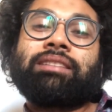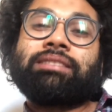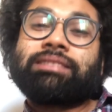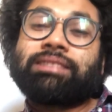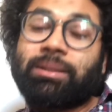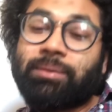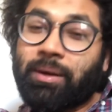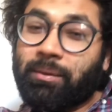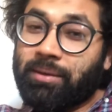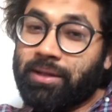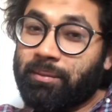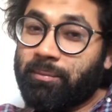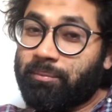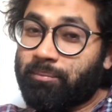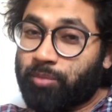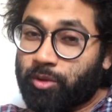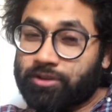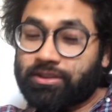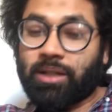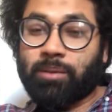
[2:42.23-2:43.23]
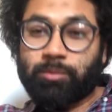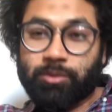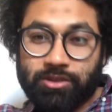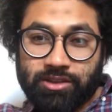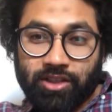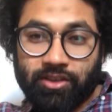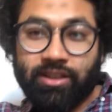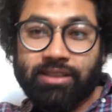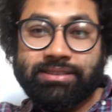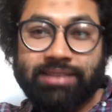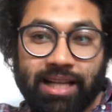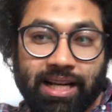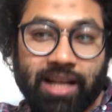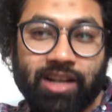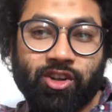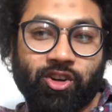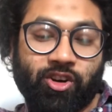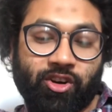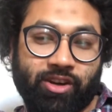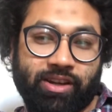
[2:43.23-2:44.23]
যেভাবে প্রচার প্রচারণা
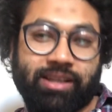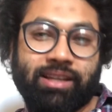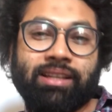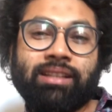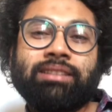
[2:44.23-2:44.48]
চালানো হয়